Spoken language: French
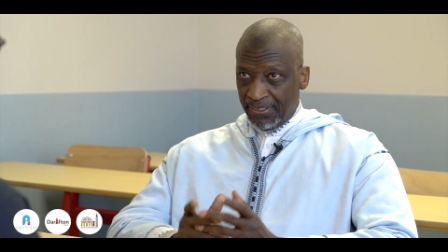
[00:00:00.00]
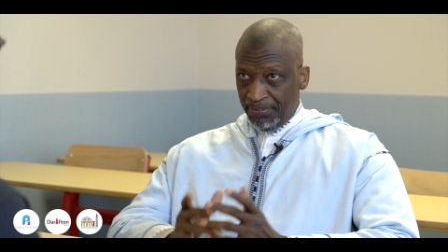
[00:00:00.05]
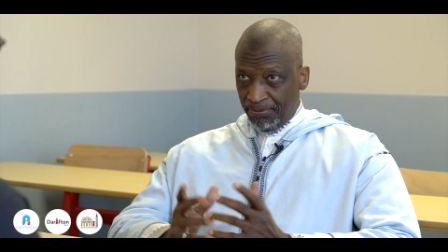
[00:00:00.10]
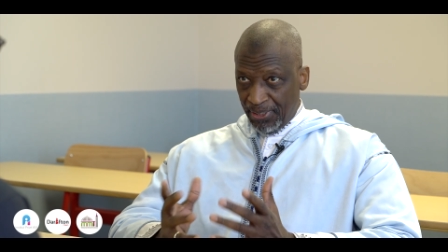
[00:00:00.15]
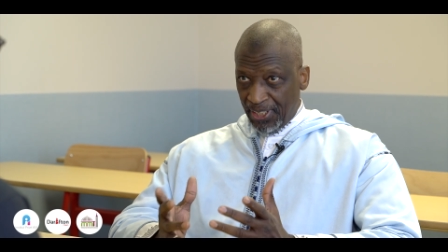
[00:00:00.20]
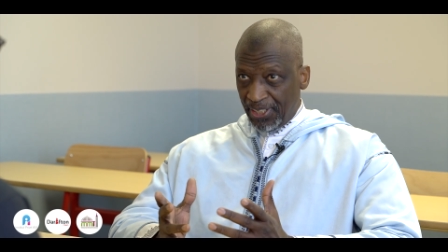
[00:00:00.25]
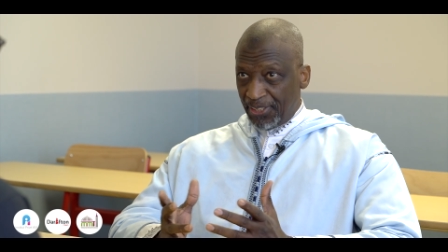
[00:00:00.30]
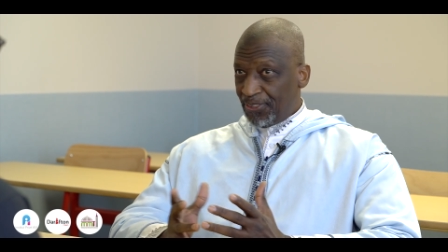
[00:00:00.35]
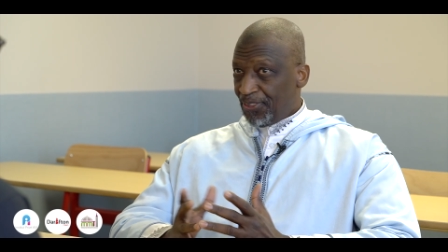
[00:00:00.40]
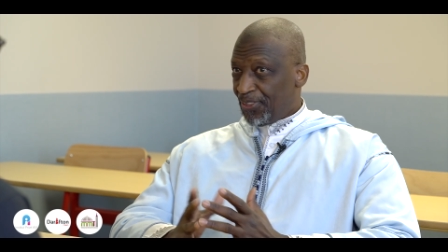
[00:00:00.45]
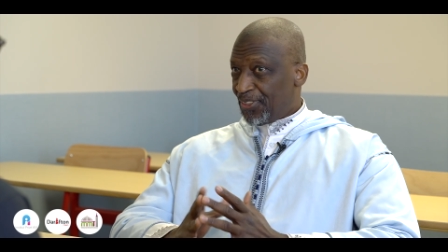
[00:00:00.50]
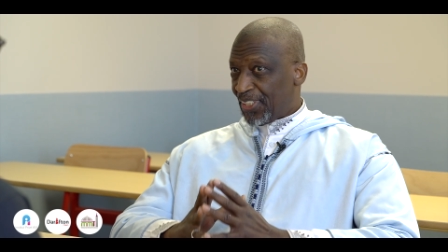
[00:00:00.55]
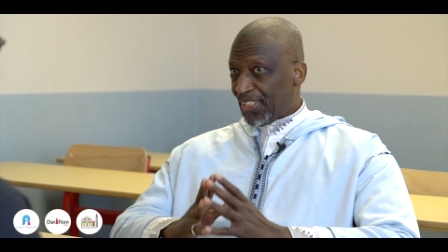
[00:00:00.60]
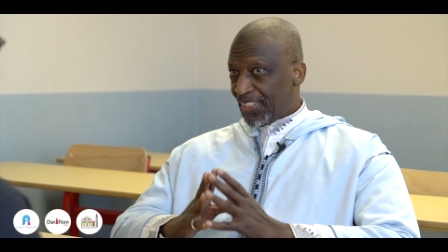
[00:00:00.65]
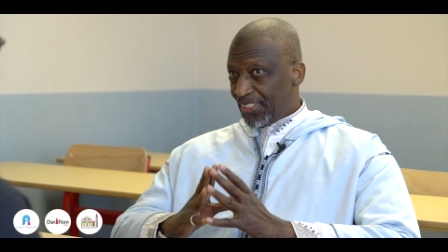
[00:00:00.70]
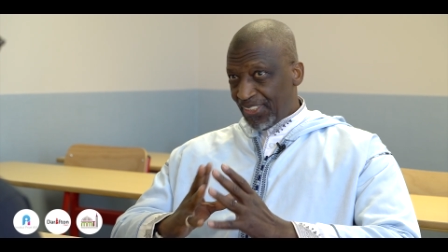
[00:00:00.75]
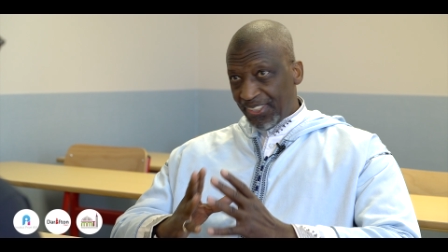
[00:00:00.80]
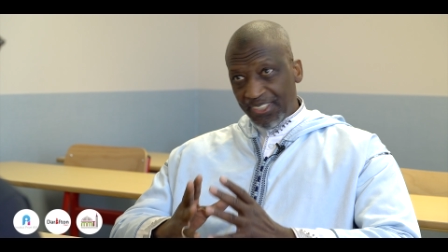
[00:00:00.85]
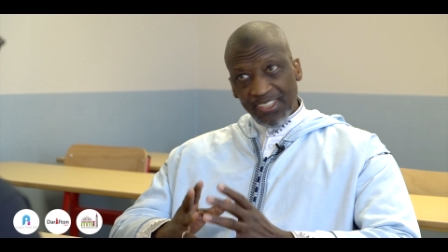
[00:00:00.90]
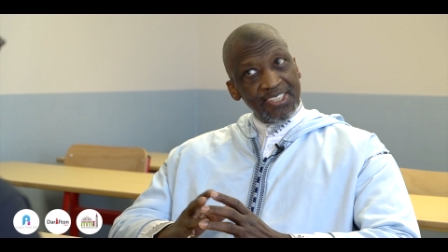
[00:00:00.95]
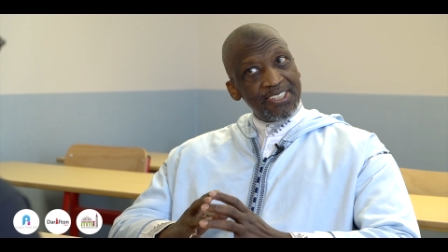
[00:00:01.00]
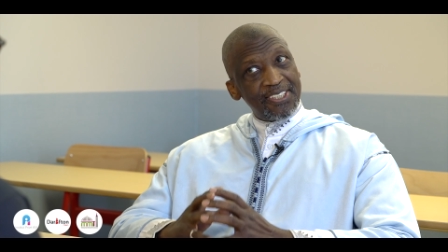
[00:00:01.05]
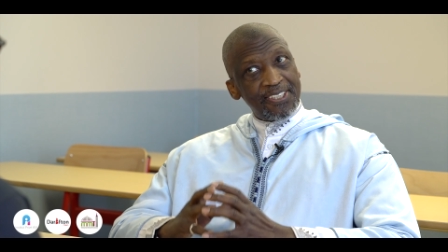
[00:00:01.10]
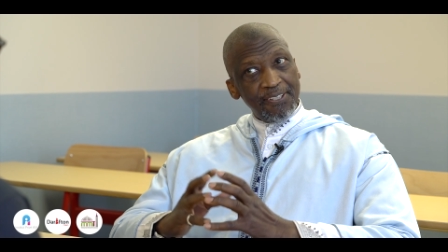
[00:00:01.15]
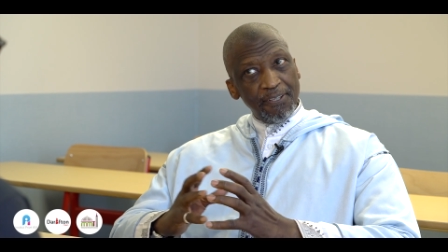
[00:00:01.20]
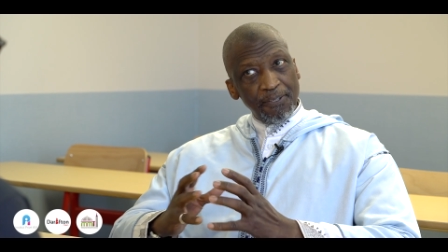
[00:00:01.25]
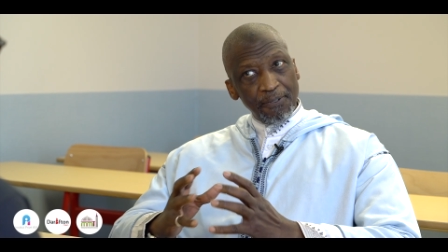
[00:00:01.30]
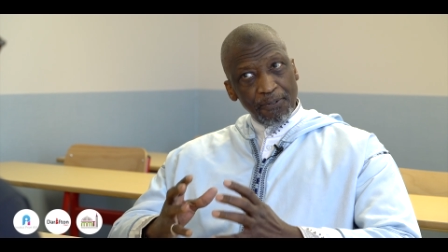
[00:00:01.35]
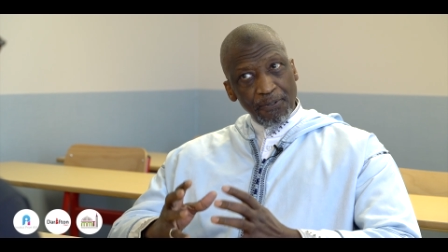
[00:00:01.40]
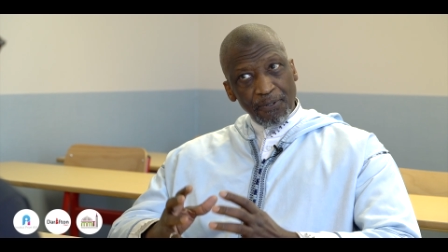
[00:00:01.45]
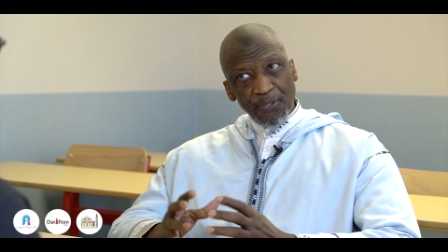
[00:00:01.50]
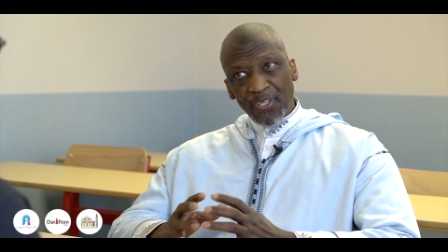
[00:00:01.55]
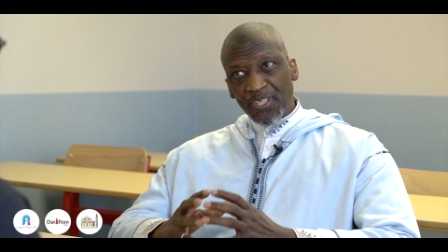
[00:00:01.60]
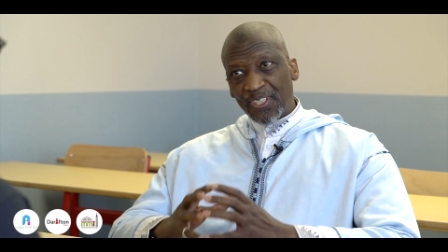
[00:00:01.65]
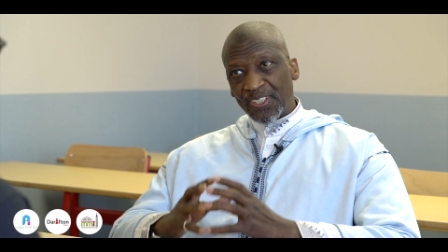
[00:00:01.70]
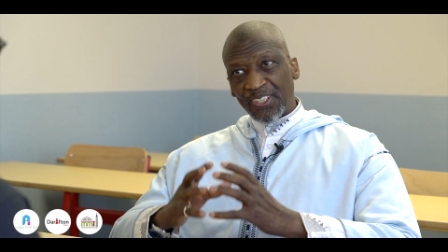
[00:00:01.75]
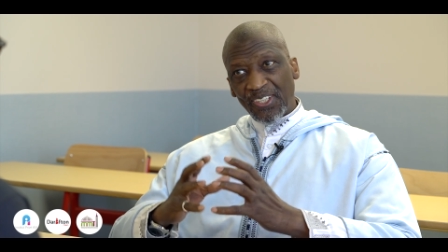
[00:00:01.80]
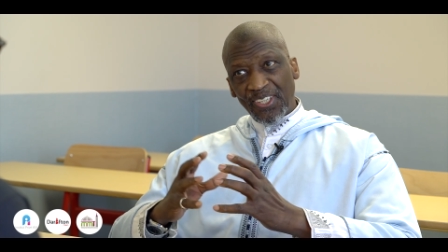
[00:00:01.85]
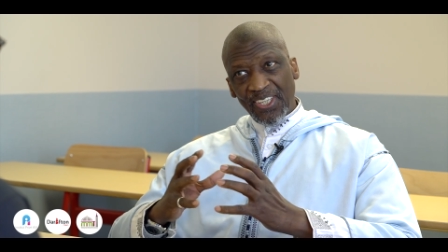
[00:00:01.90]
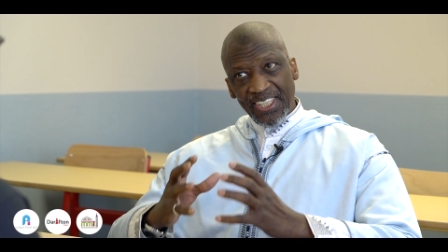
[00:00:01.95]
Bien sûr, c'est une science, le
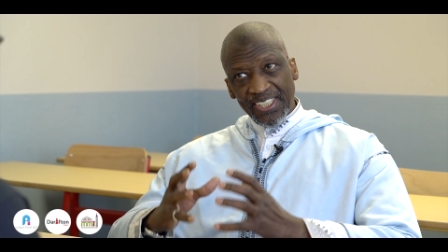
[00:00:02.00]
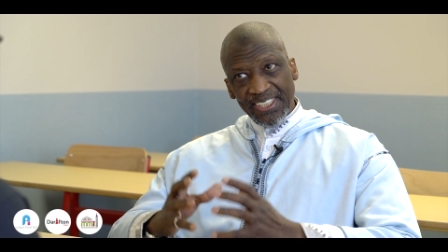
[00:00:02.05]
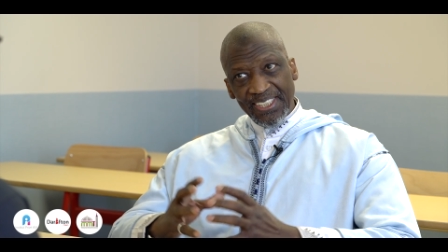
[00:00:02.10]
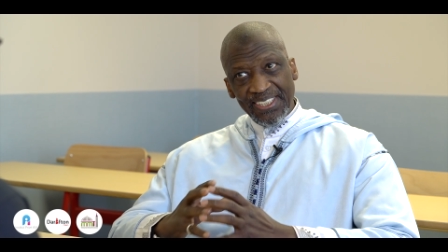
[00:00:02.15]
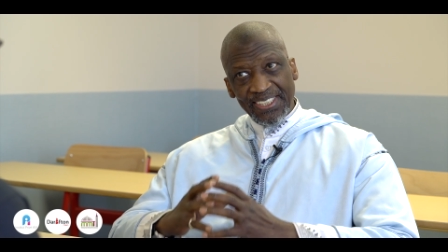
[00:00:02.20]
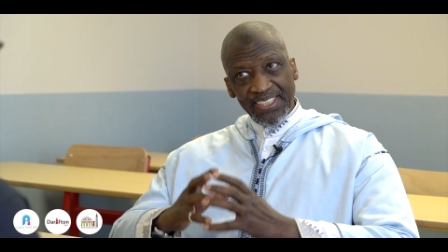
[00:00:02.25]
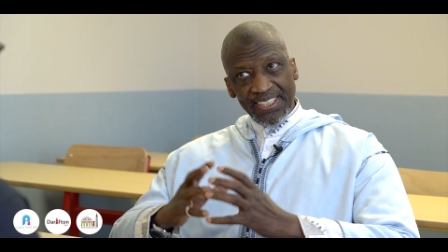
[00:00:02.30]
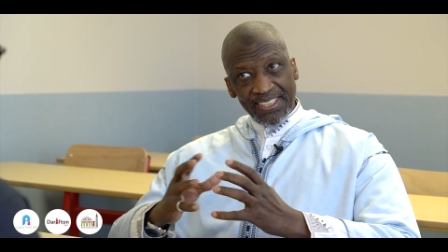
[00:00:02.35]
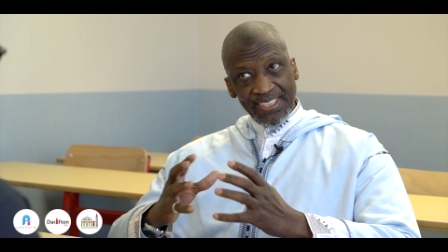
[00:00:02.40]
Coran, c'est le Hadith,